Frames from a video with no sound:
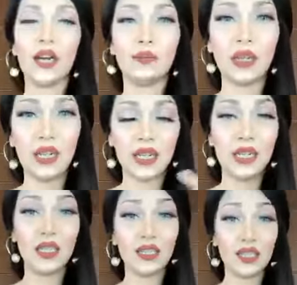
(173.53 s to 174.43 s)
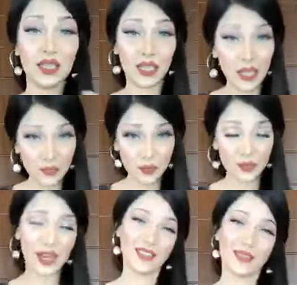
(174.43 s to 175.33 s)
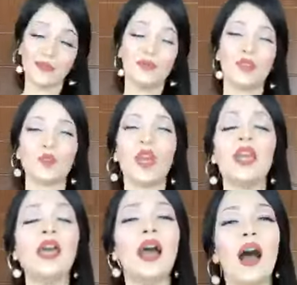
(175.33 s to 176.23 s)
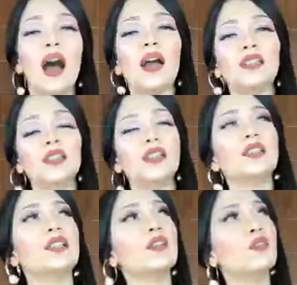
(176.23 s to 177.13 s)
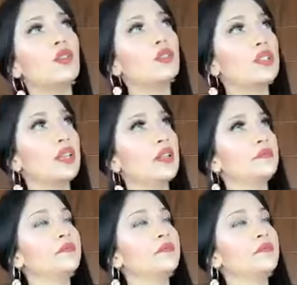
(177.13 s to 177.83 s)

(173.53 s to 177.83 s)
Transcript: আমি লিখেই দিয়েছি যে গিফট প্রাইসে পাবেন ওকে আর যেটা সেটা হলো যে